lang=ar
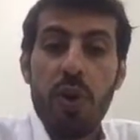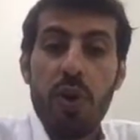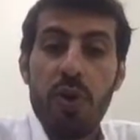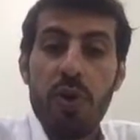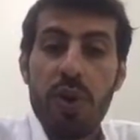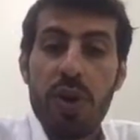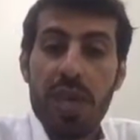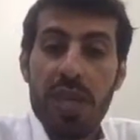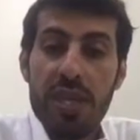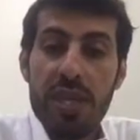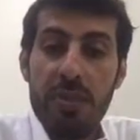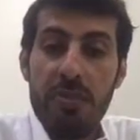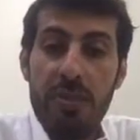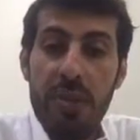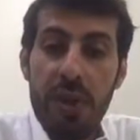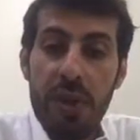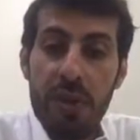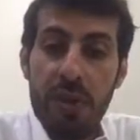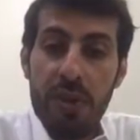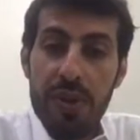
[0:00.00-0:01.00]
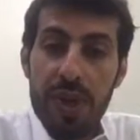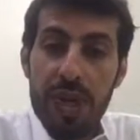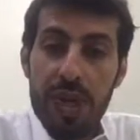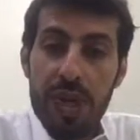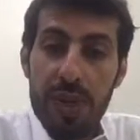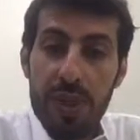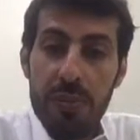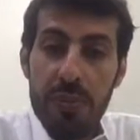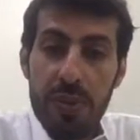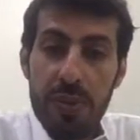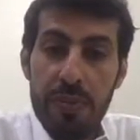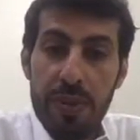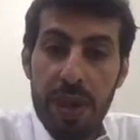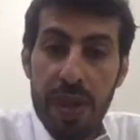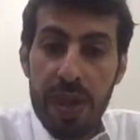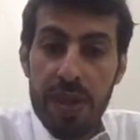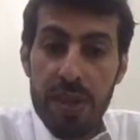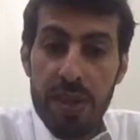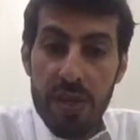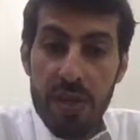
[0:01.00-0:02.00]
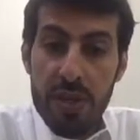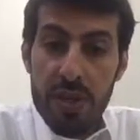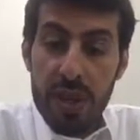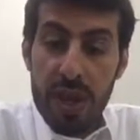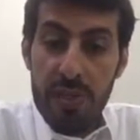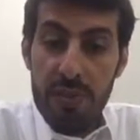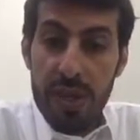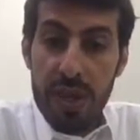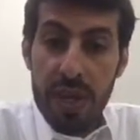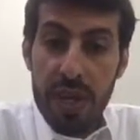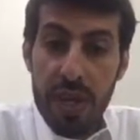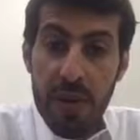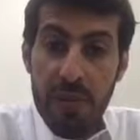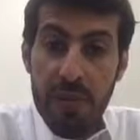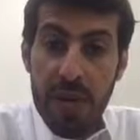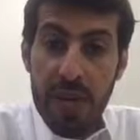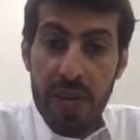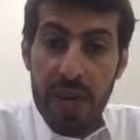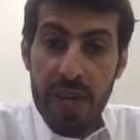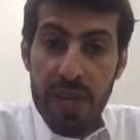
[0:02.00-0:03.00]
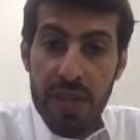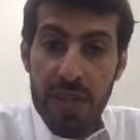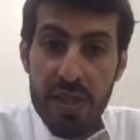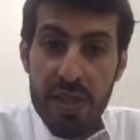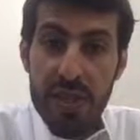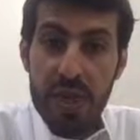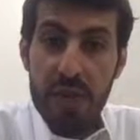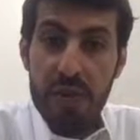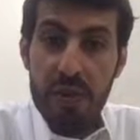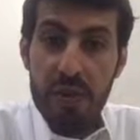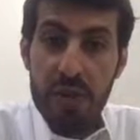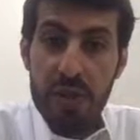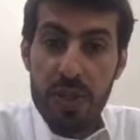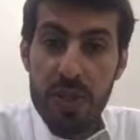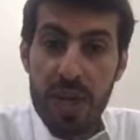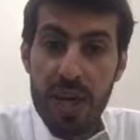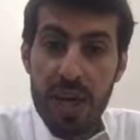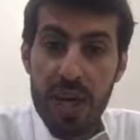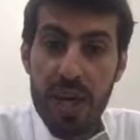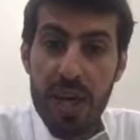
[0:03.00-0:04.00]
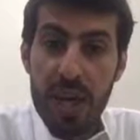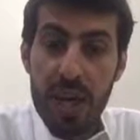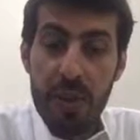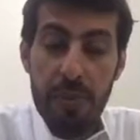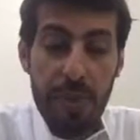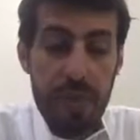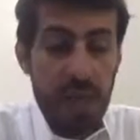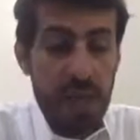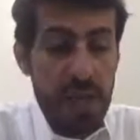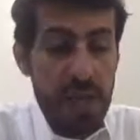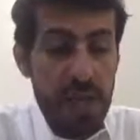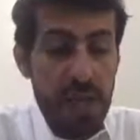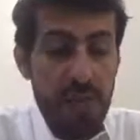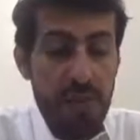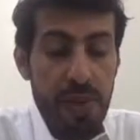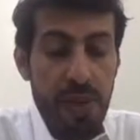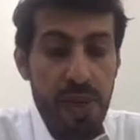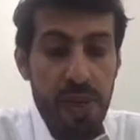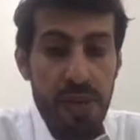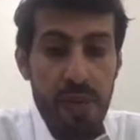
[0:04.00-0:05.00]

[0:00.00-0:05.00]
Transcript: وقدم معروض يطلب من غازي القصيبي أيام كان غازي القصيبي وزير الكهرباء يطلبه